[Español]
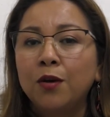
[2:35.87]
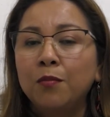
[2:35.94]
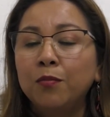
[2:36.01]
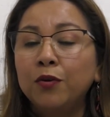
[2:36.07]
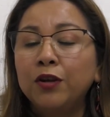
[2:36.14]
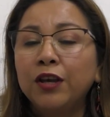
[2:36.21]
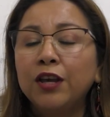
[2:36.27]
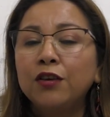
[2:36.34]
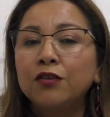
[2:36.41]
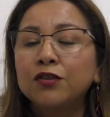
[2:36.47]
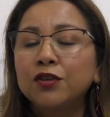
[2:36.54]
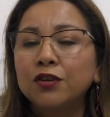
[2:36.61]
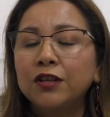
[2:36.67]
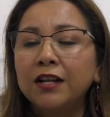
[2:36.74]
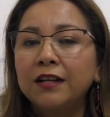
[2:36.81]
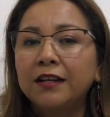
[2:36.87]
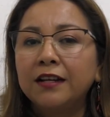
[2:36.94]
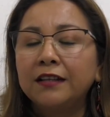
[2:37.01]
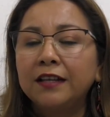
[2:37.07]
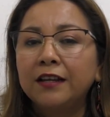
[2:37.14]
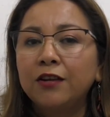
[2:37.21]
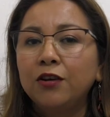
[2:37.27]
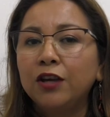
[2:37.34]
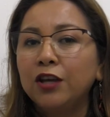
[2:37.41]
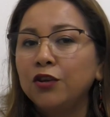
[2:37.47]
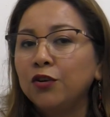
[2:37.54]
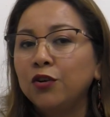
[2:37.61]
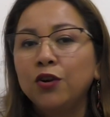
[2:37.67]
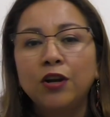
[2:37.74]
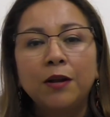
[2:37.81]
porque yo soy del criterio que
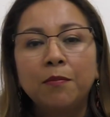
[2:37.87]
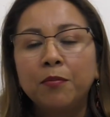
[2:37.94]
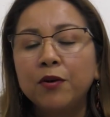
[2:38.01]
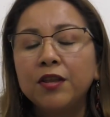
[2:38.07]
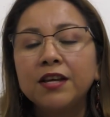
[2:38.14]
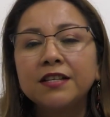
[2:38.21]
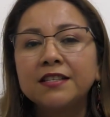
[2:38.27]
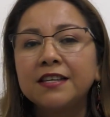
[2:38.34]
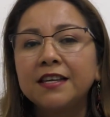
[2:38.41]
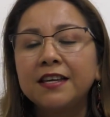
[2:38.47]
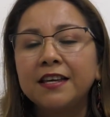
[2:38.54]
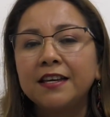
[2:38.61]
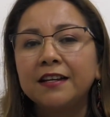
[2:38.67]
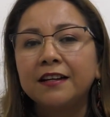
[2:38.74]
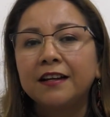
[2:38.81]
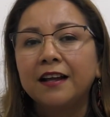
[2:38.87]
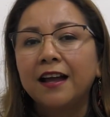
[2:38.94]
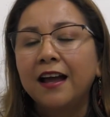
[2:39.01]
yo no le puedo exigir